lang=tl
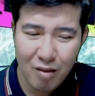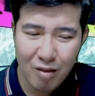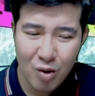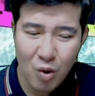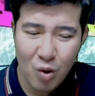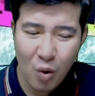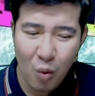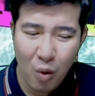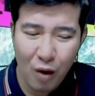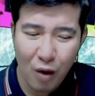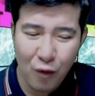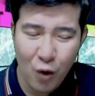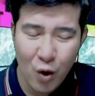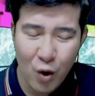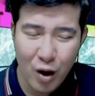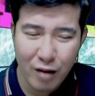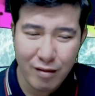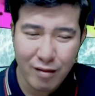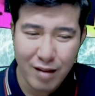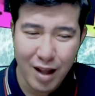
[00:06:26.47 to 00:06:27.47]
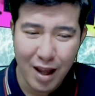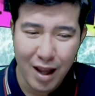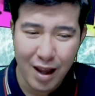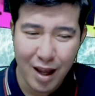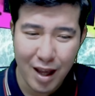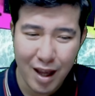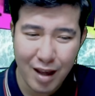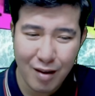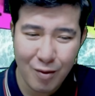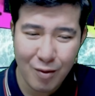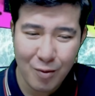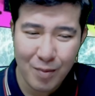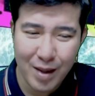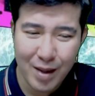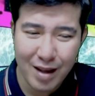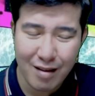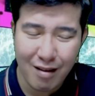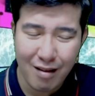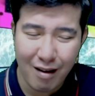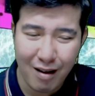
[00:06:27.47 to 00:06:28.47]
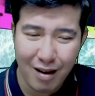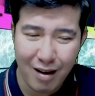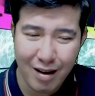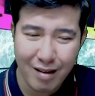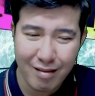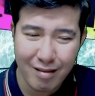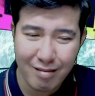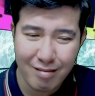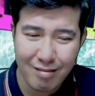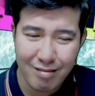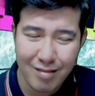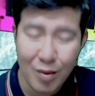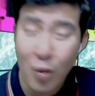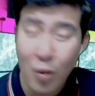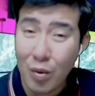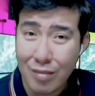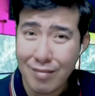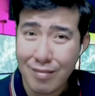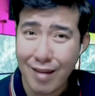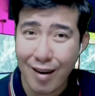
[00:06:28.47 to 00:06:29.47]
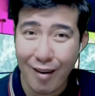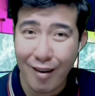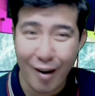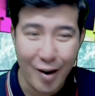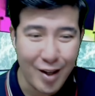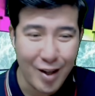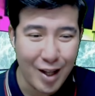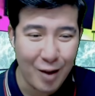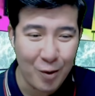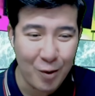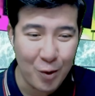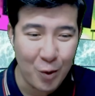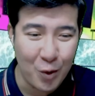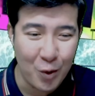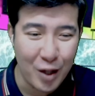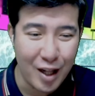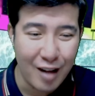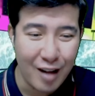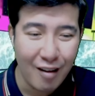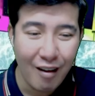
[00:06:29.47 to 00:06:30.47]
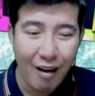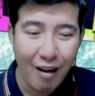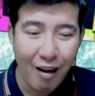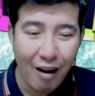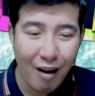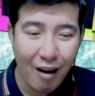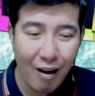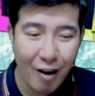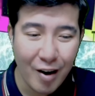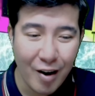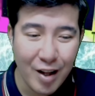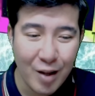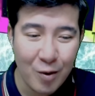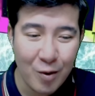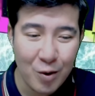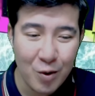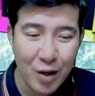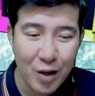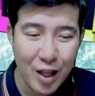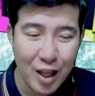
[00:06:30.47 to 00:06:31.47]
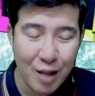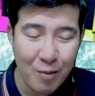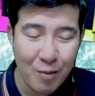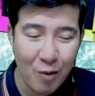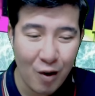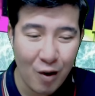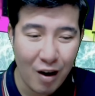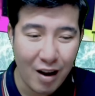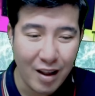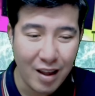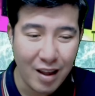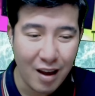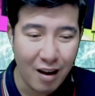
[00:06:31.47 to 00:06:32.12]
Jowa for a day? Oh my God. Oh, ang arte ko doon. Ang arte ko doon, hindi mo kaya.